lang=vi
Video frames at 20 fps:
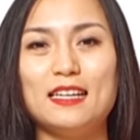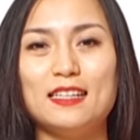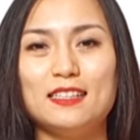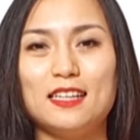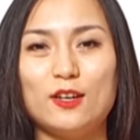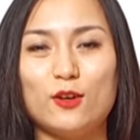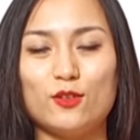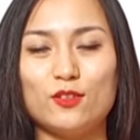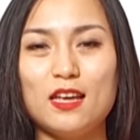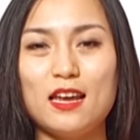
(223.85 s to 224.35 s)

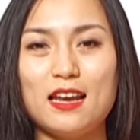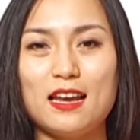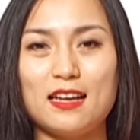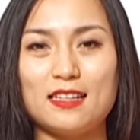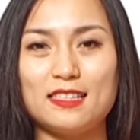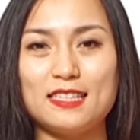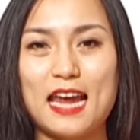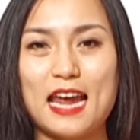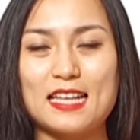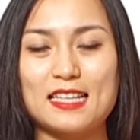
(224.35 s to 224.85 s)
thì có thể là
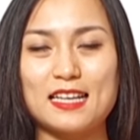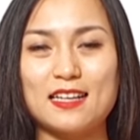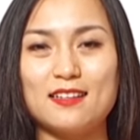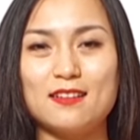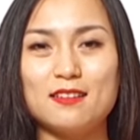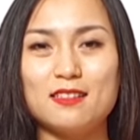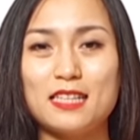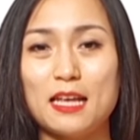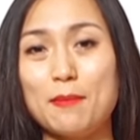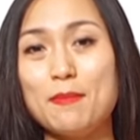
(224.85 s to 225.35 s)
trẻ
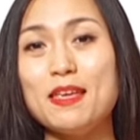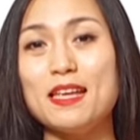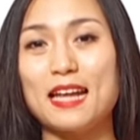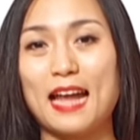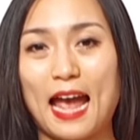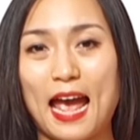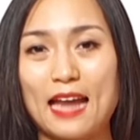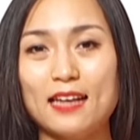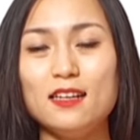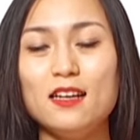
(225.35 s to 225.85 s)
sẽ sẽ bị
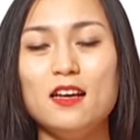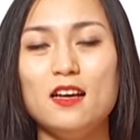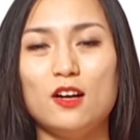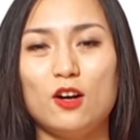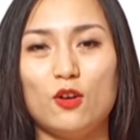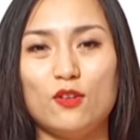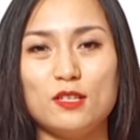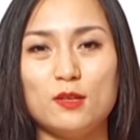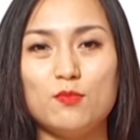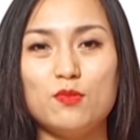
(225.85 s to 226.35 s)
ngán
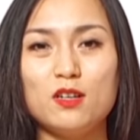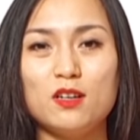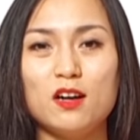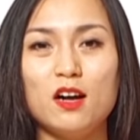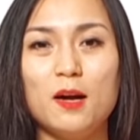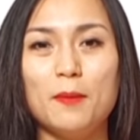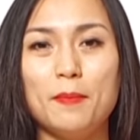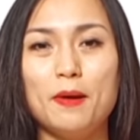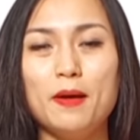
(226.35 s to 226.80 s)
còn trong trường hợp